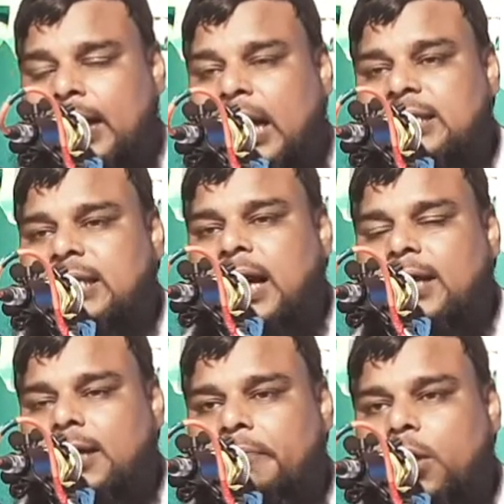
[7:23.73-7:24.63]

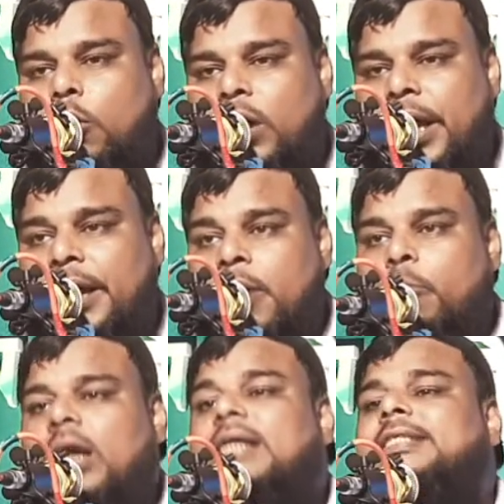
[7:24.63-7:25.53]
রাস্তাঘাটে বের হলে
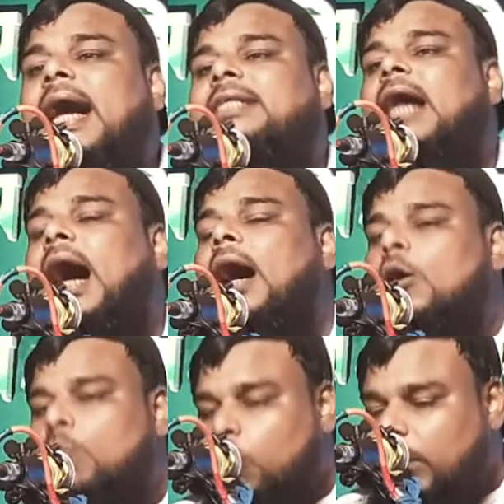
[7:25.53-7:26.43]
বলে চাচা
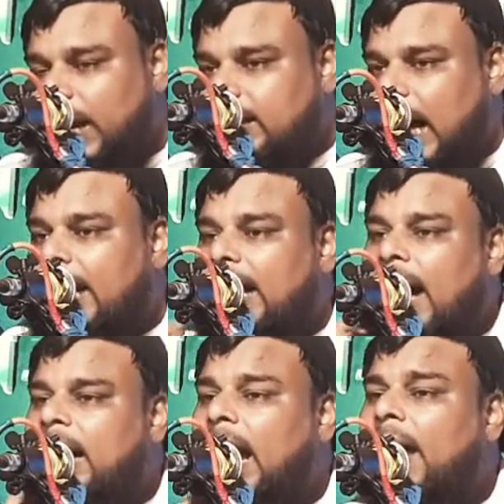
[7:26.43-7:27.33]
মুখে দাড়ি
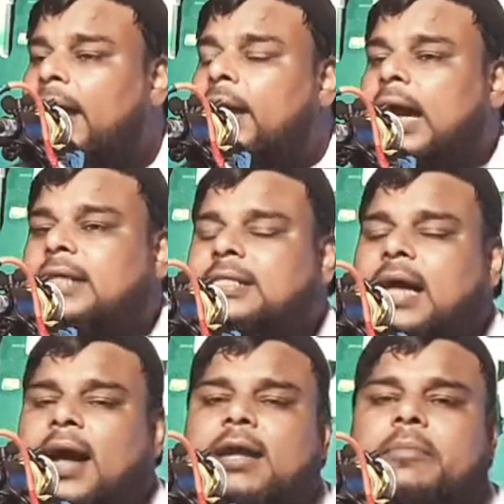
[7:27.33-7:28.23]
রাখলে
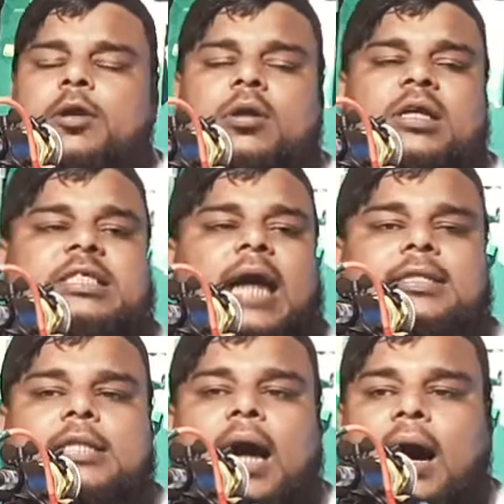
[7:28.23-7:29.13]
রাস্তাঘাটে বেরোলে
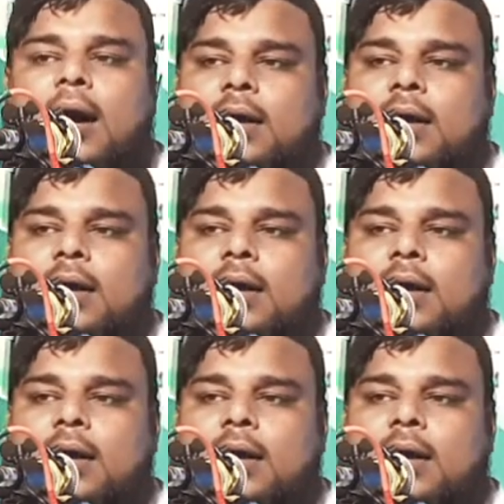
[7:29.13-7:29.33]
চাচা